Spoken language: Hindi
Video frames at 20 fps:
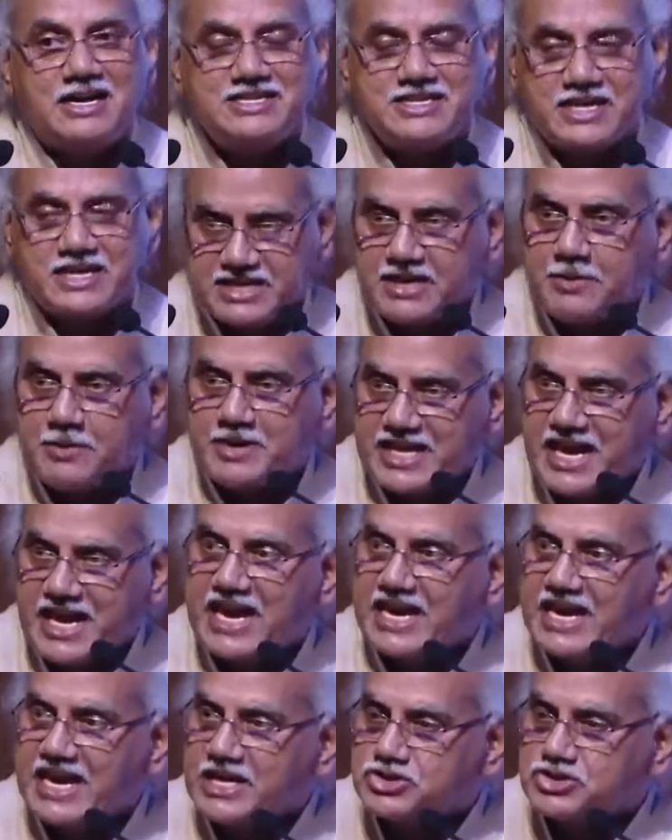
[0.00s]
जैसा कि
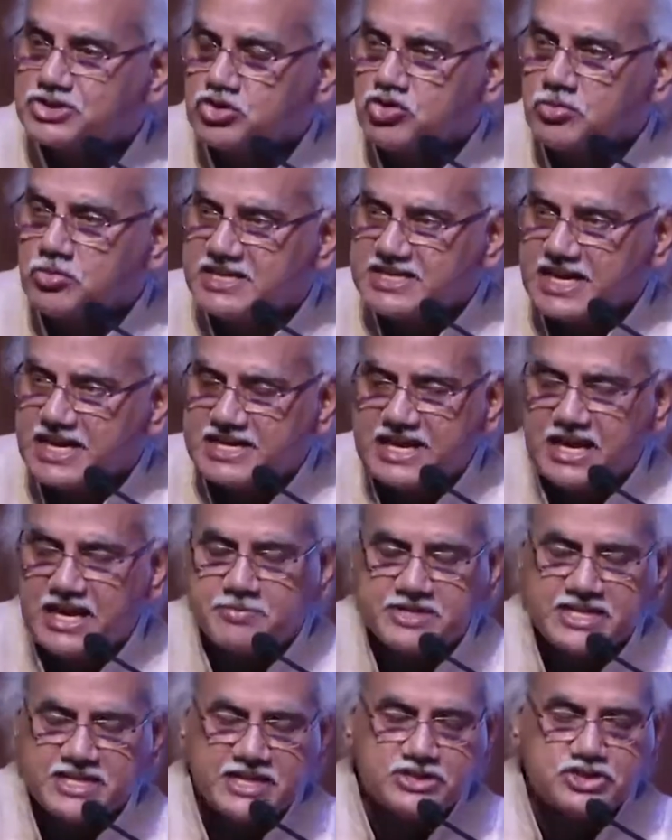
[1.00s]
बताया गया शुरू में जगन्नाथ
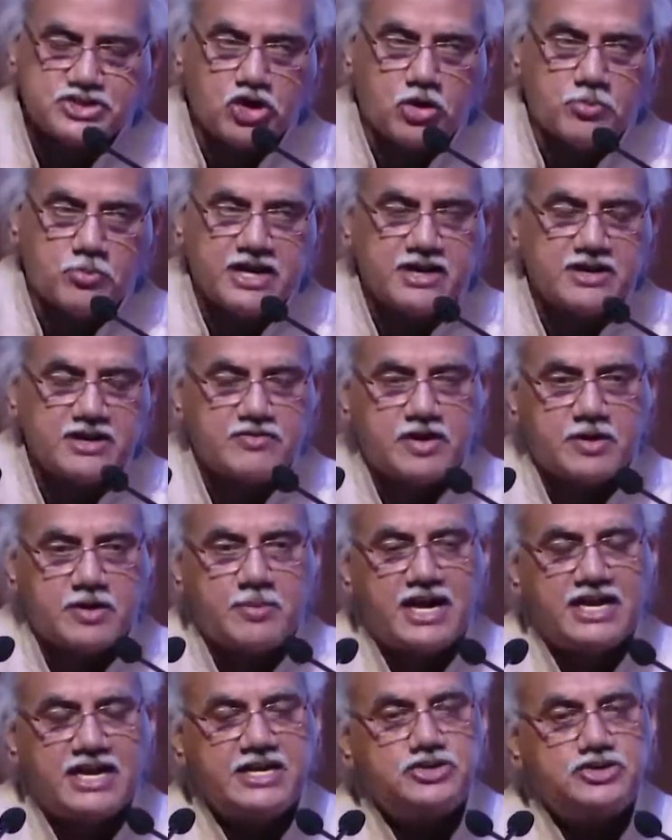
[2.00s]
प्रसाद चौबे
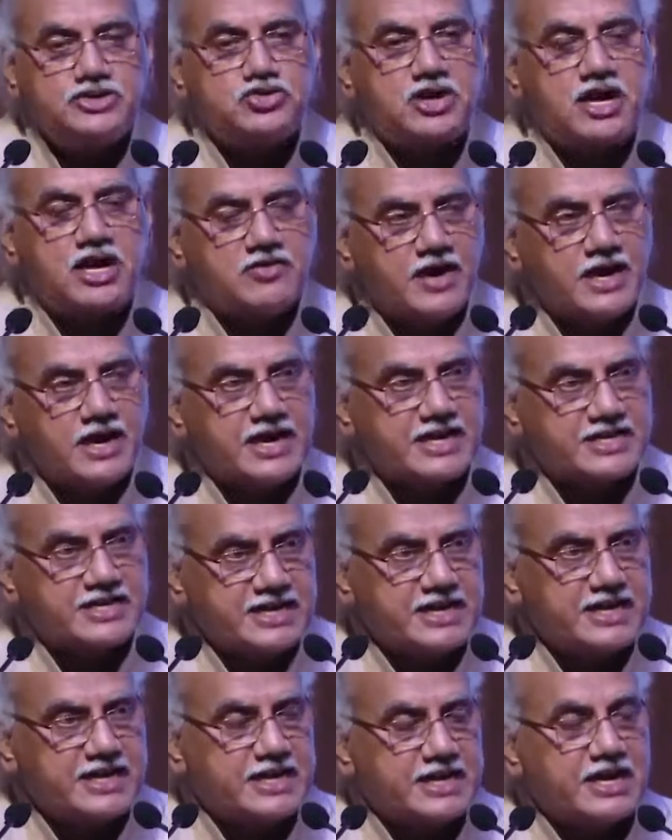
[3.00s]
वनमाली जो खंडवा के
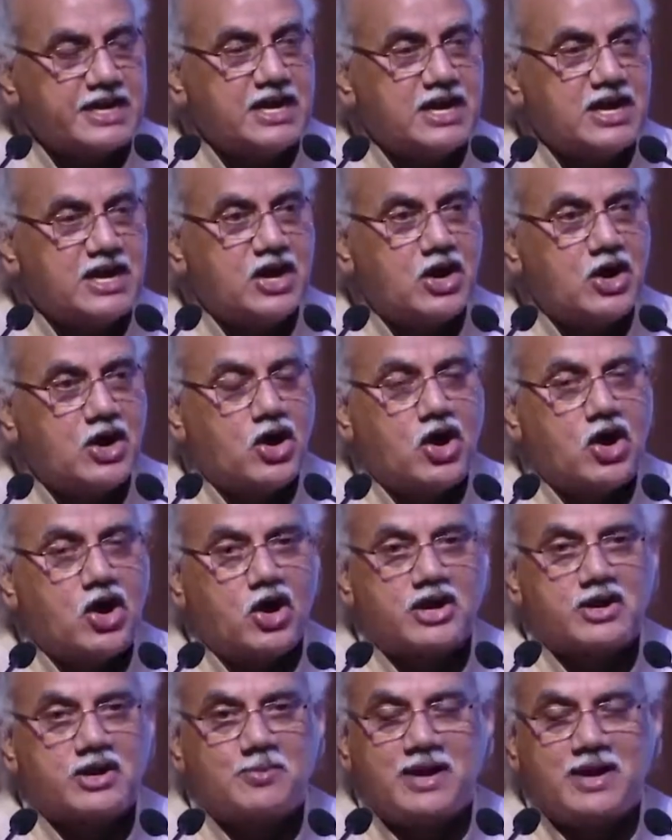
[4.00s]
थे
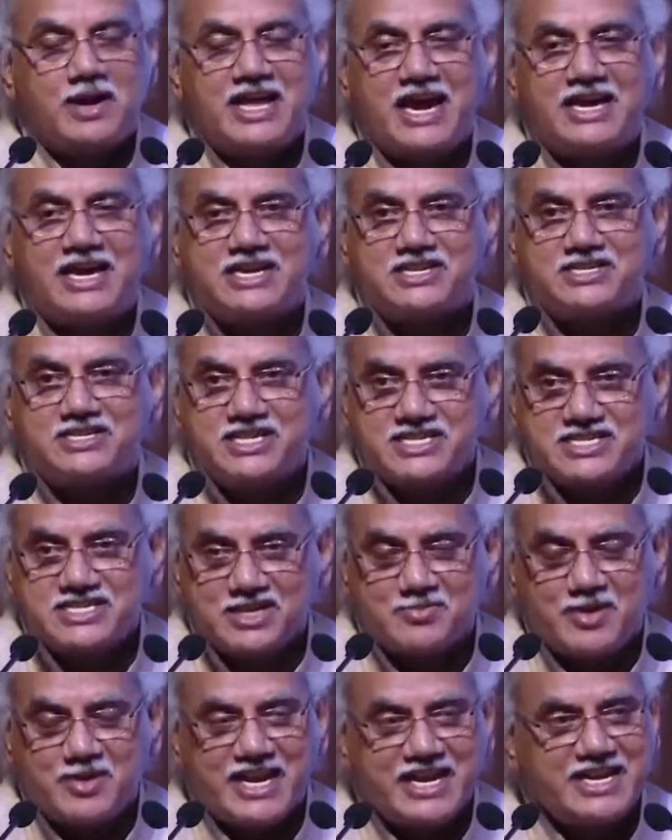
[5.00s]
और बड़े आदर्श
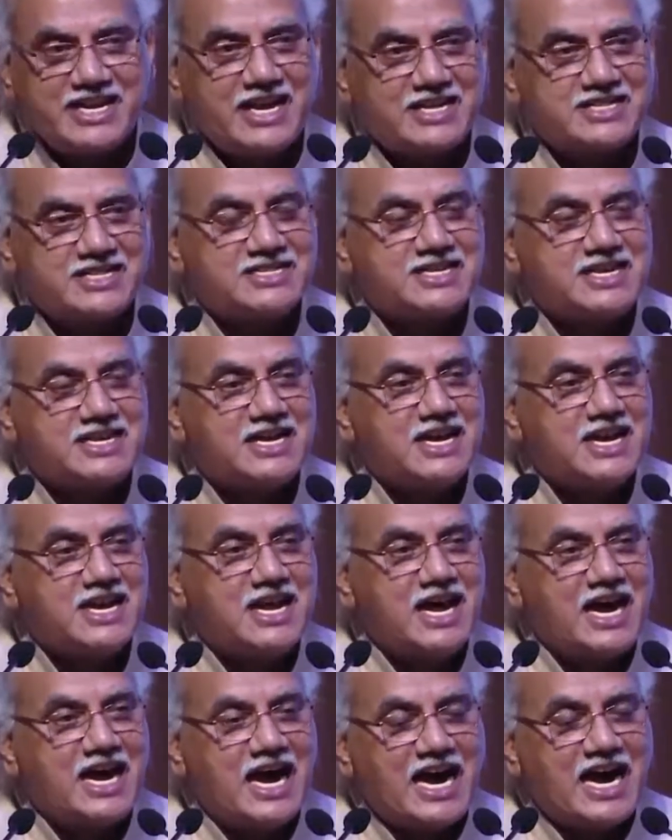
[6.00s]
शिक्षक माने जाते थे
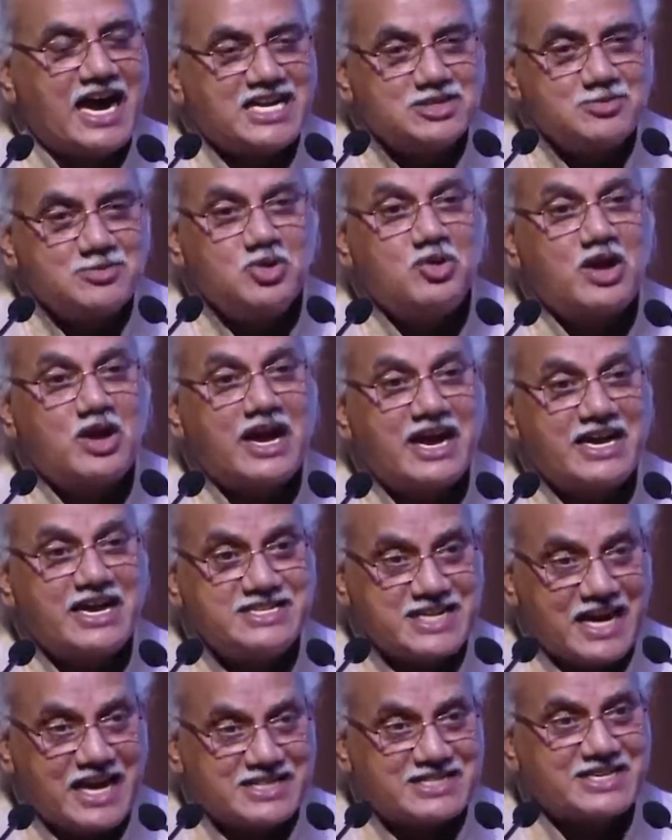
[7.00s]
आज भी उनके कई
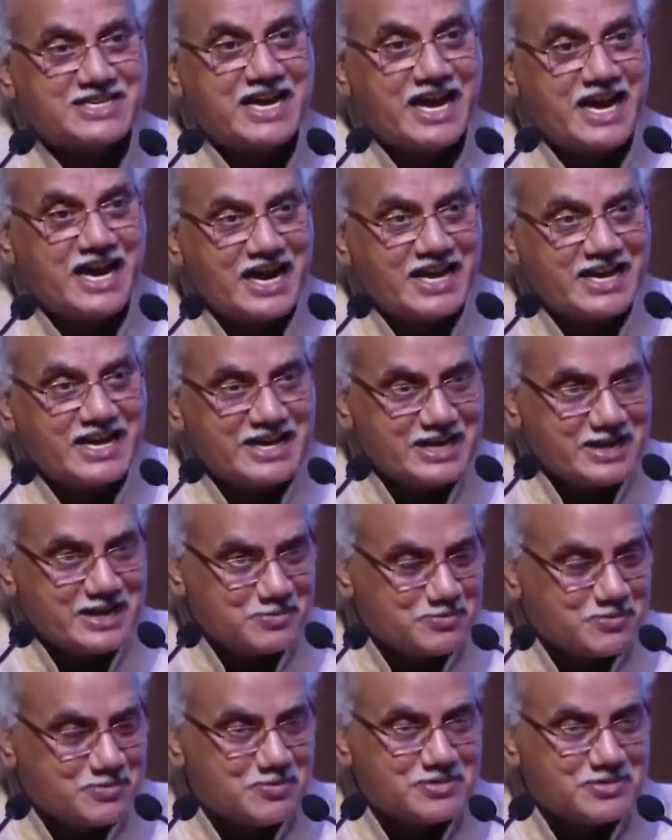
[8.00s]
छात्र यहाँ आए
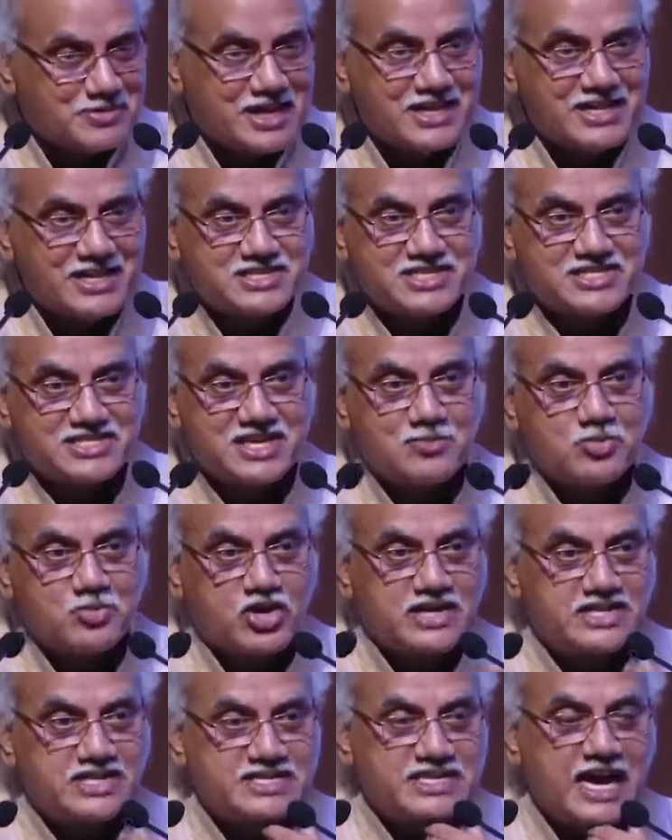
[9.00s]
हैं दादा शिशिर
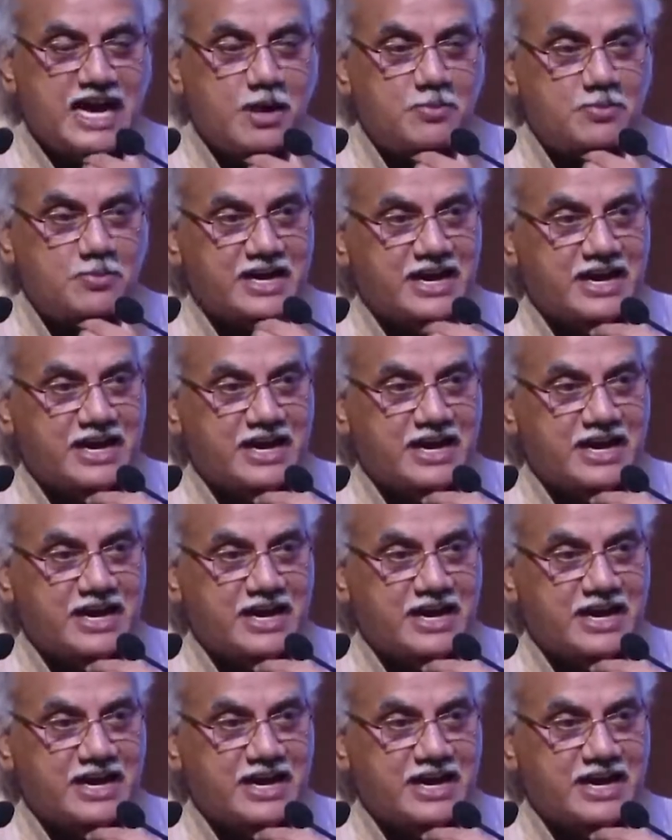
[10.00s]
मुखर्जी यहाँ पर